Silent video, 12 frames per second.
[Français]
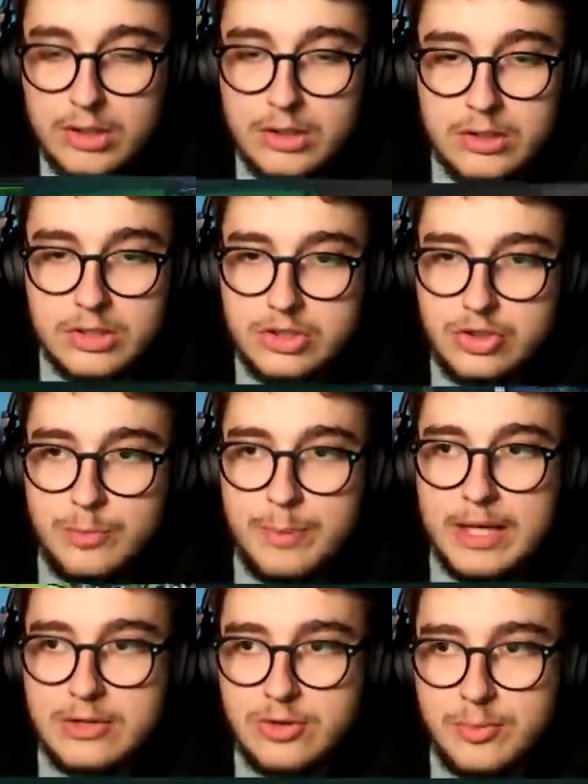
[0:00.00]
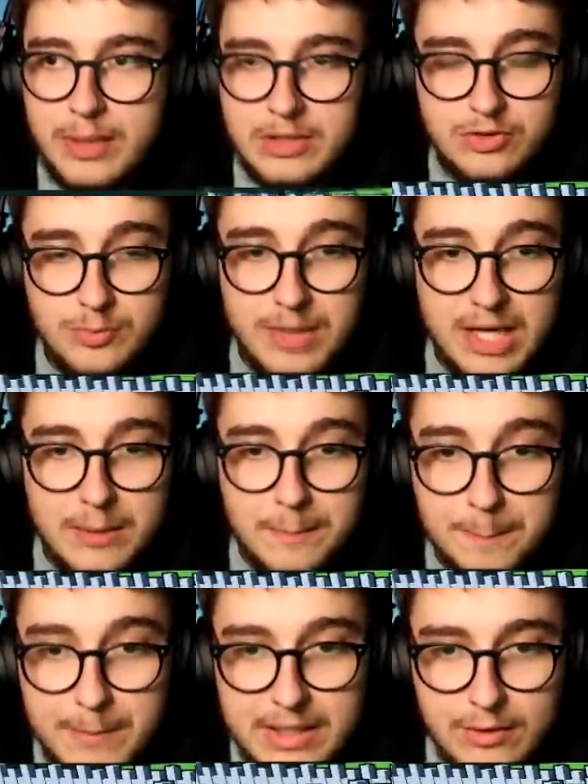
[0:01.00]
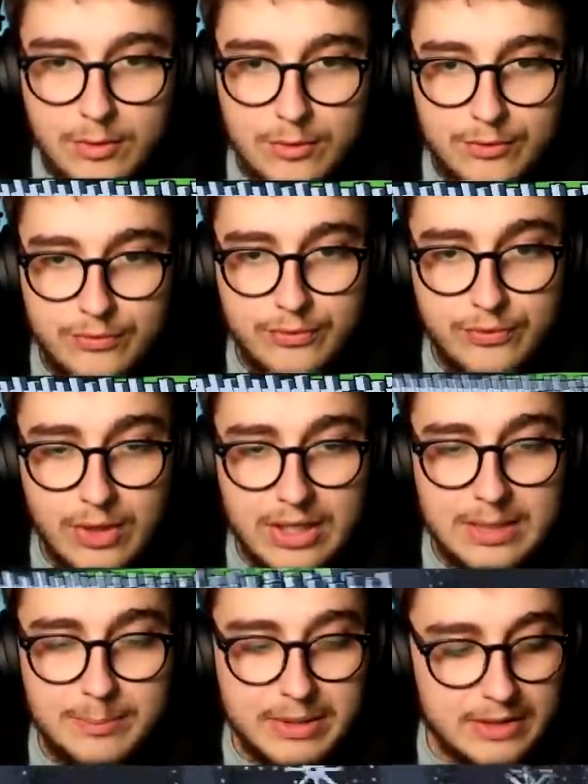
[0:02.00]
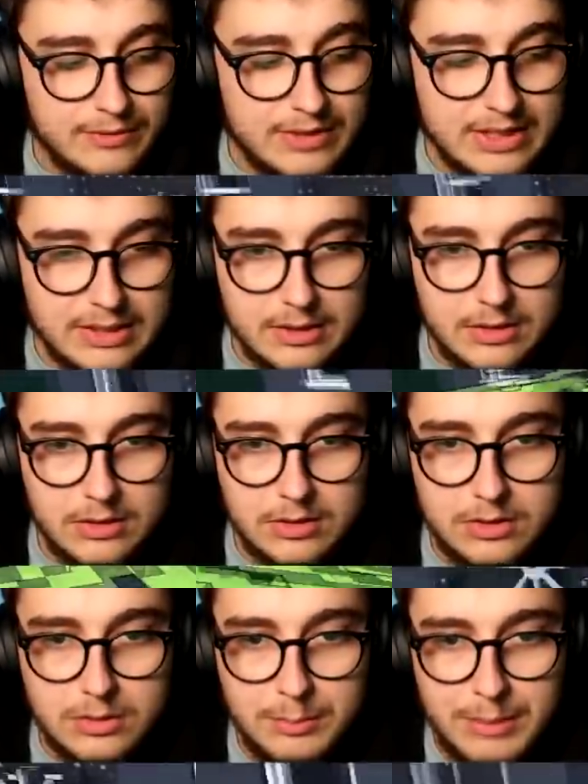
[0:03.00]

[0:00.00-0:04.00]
euh, je parle, je parle, je parle, mais on faut aller prévenir euh,